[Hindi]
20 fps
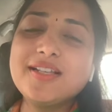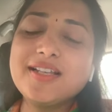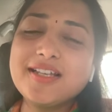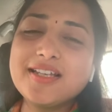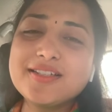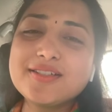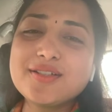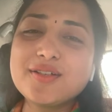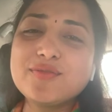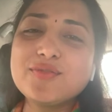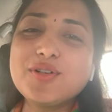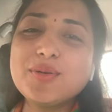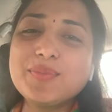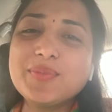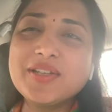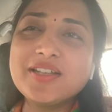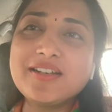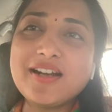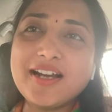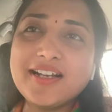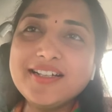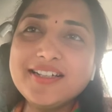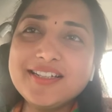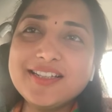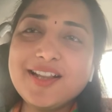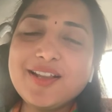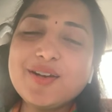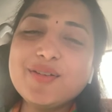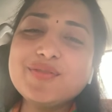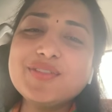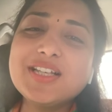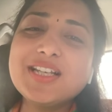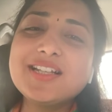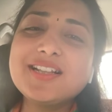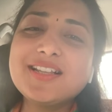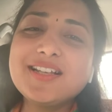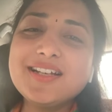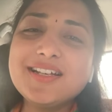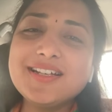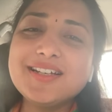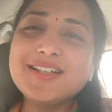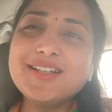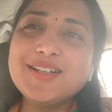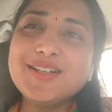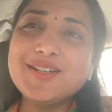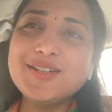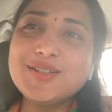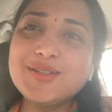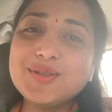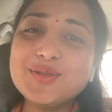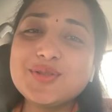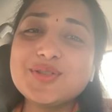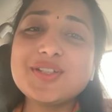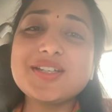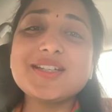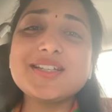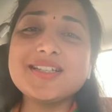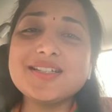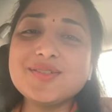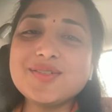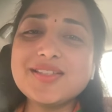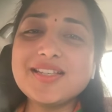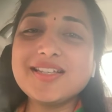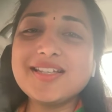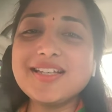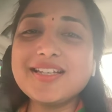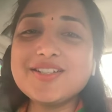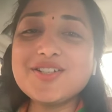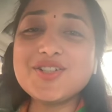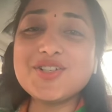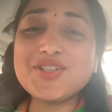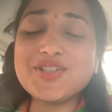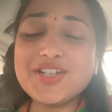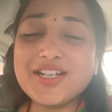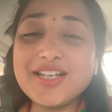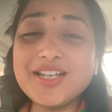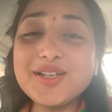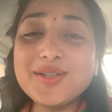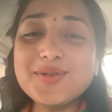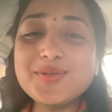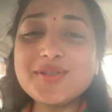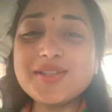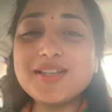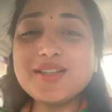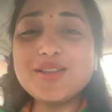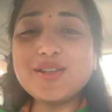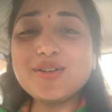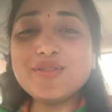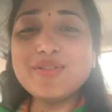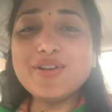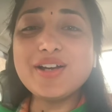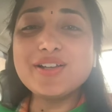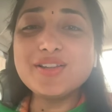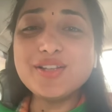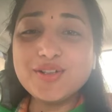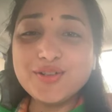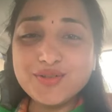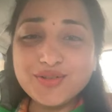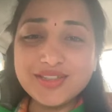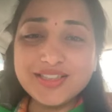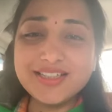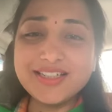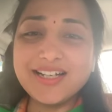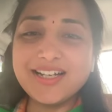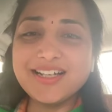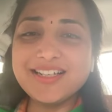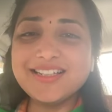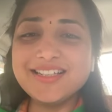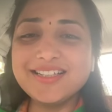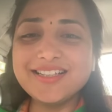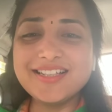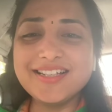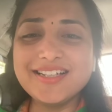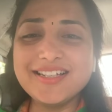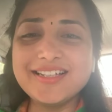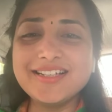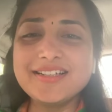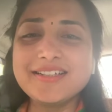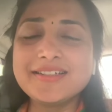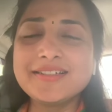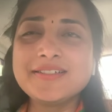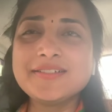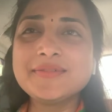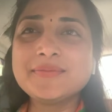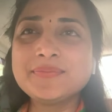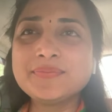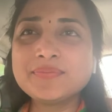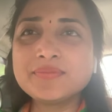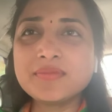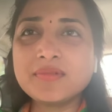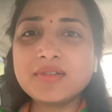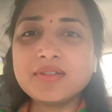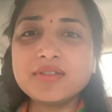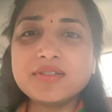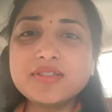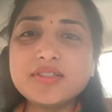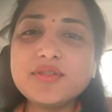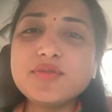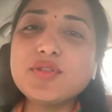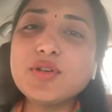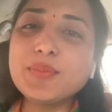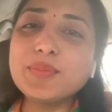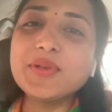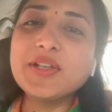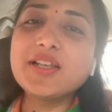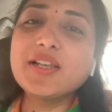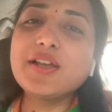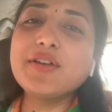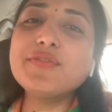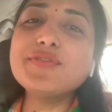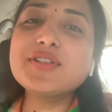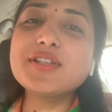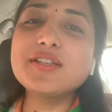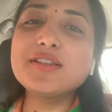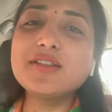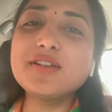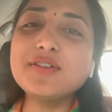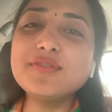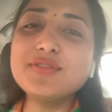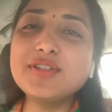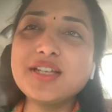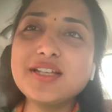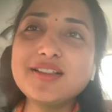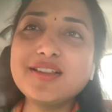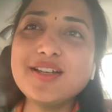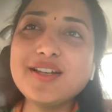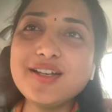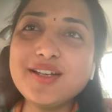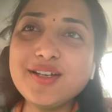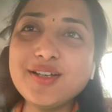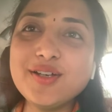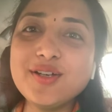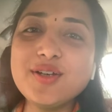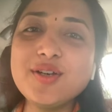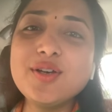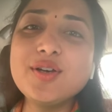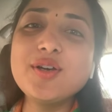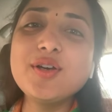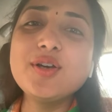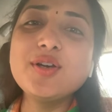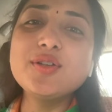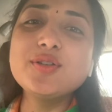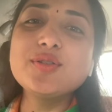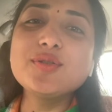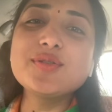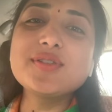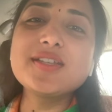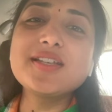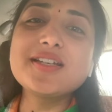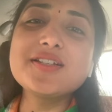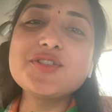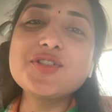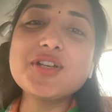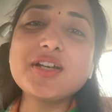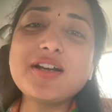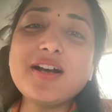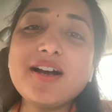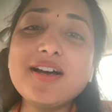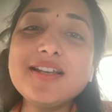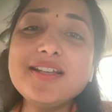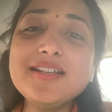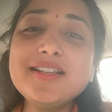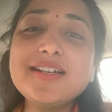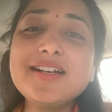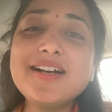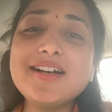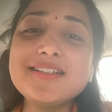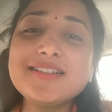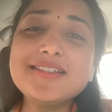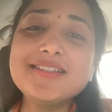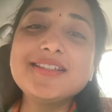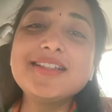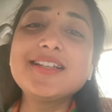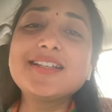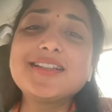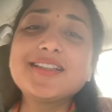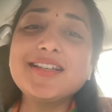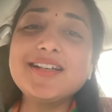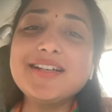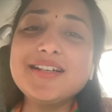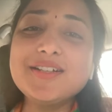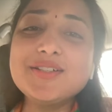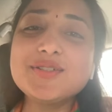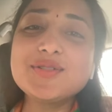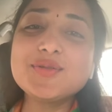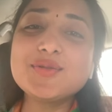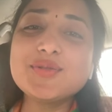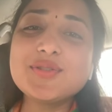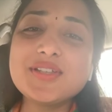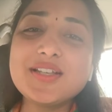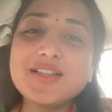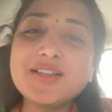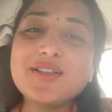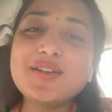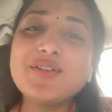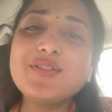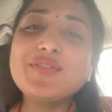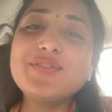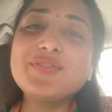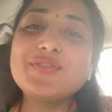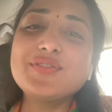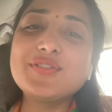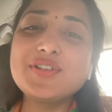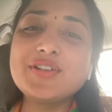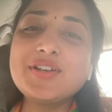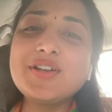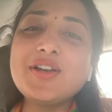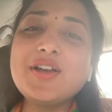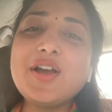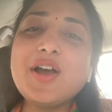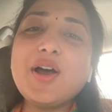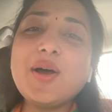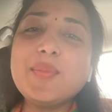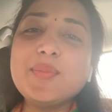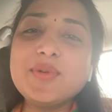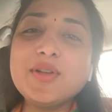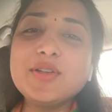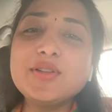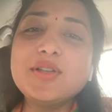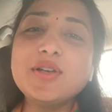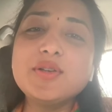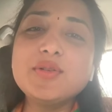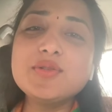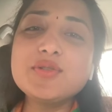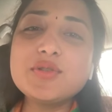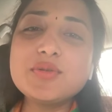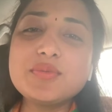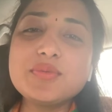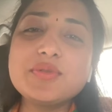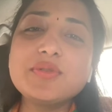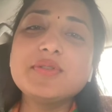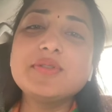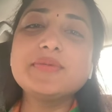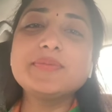लेकिन जब वो अपने राइट की तरफ देखता है तुझे उसे एक शेर उसकी तरफ आता हुआ दिखाई देता है जब वो अपने लेफ्ट की तरफ देखता है तो उसे एक शिकारी दिखा दिखता है जो उसकी तरफ अपना धनुष